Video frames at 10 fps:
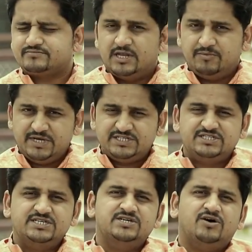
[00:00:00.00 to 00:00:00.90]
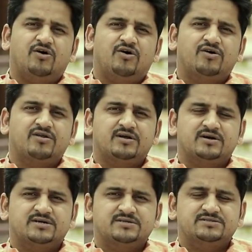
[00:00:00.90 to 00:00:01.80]
धर्मेश जी और
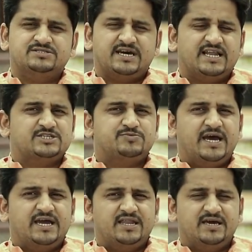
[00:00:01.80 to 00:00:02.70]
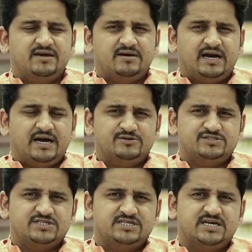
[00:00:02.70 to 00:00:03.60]
जयराज भाई ने
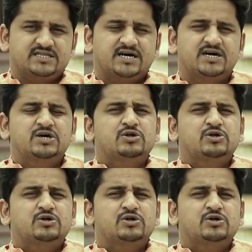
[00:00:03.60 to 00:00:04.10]
आयोजित किया था